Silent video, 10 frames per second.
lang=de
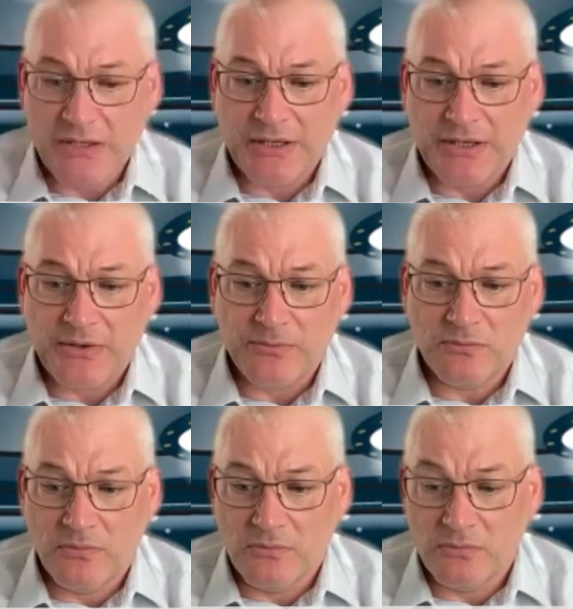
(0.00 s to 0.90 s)

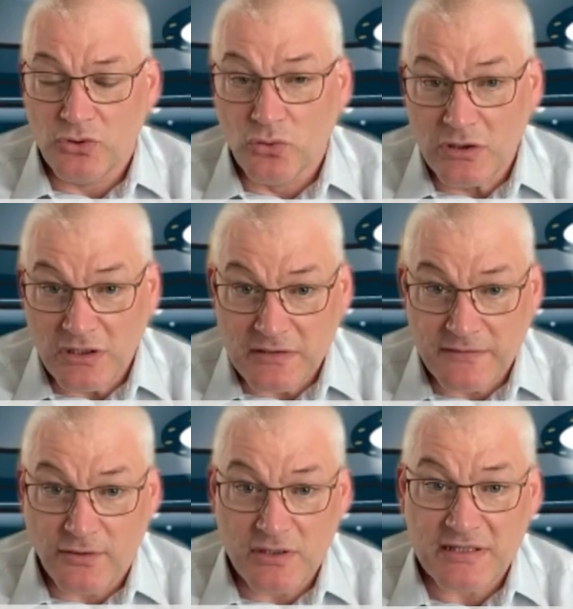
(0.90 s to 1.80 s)
Ähm, dunkles,
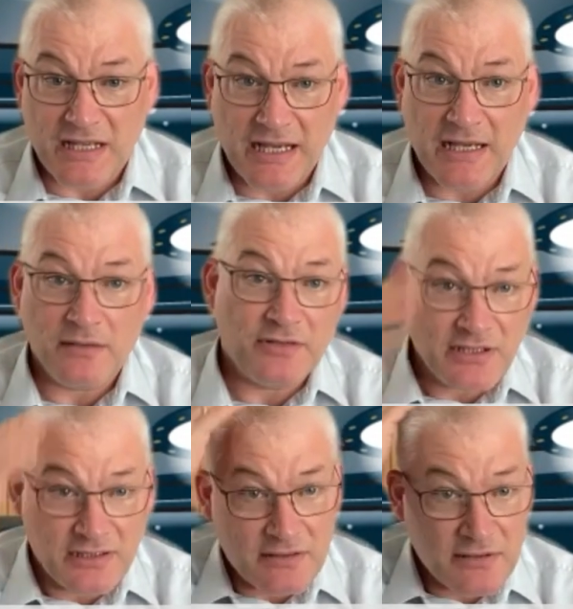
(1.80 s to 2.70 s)
volles Haar, weil
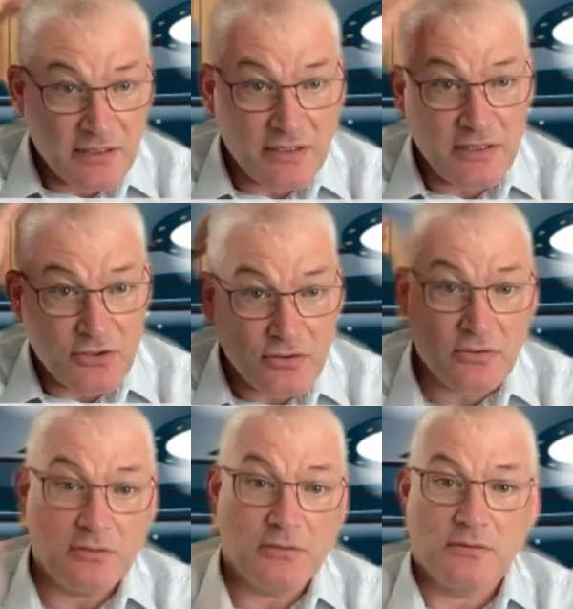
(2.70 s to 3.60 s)
jetzt ist ja hier
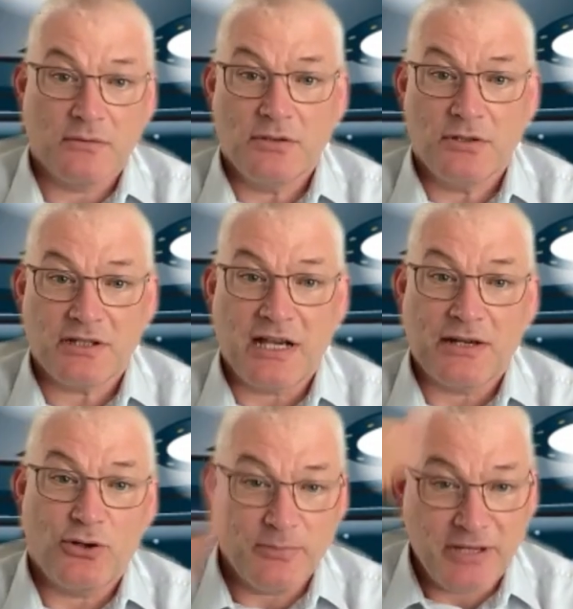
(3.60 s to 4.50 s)
schon Ne, ich
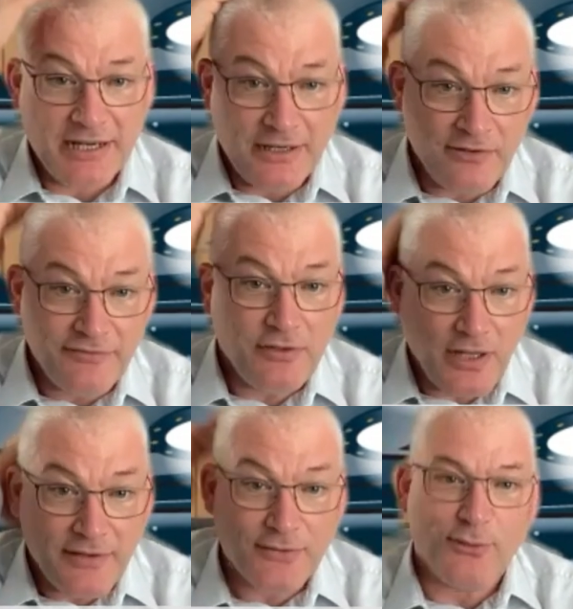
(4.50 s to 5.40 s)
trage heute mein Haar offen,
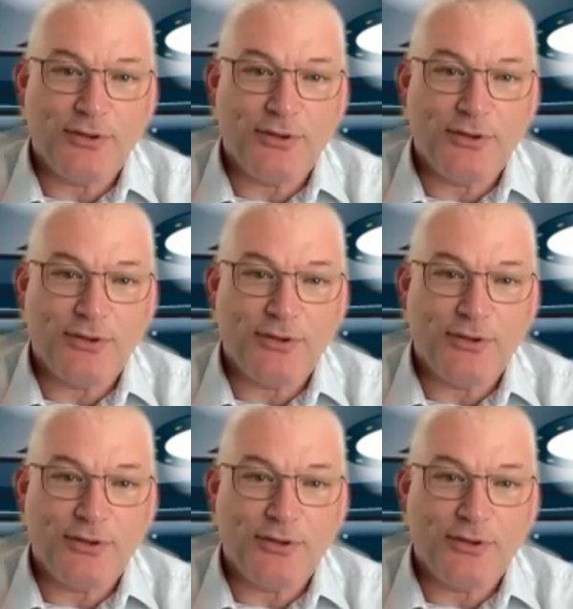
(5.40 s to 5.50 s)
also